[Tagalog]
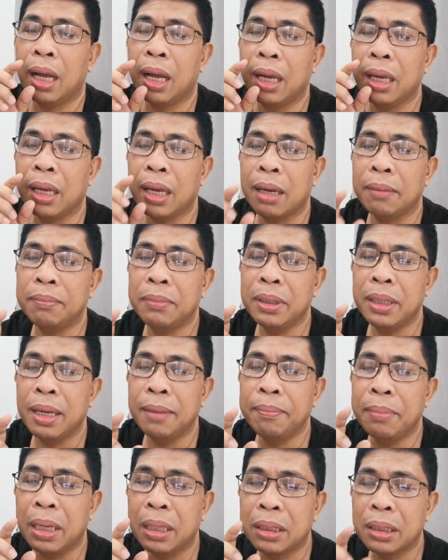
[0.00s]
I have
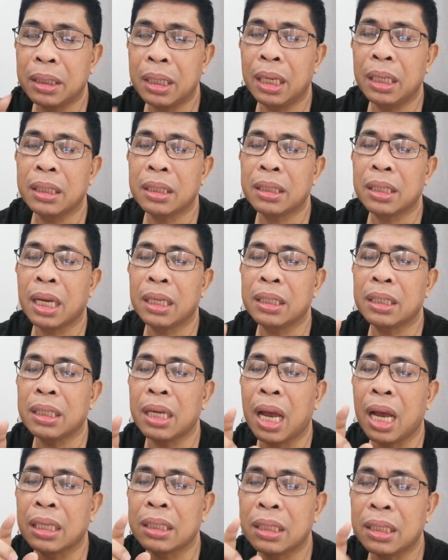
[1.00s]
never seen
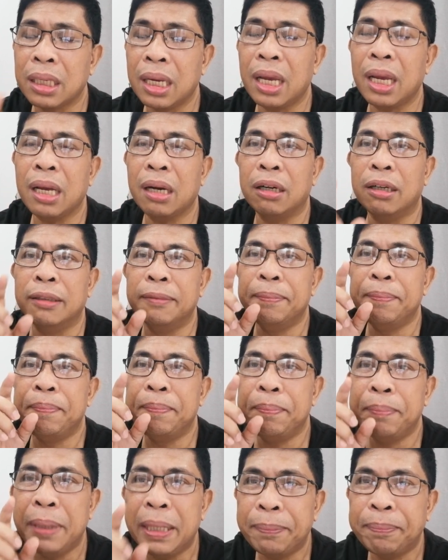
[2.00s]
such a sea of
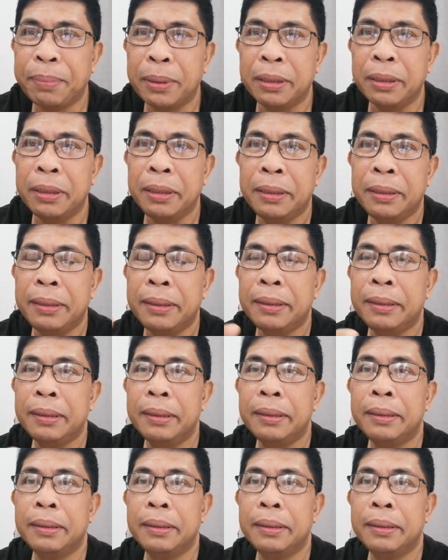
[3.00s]
people.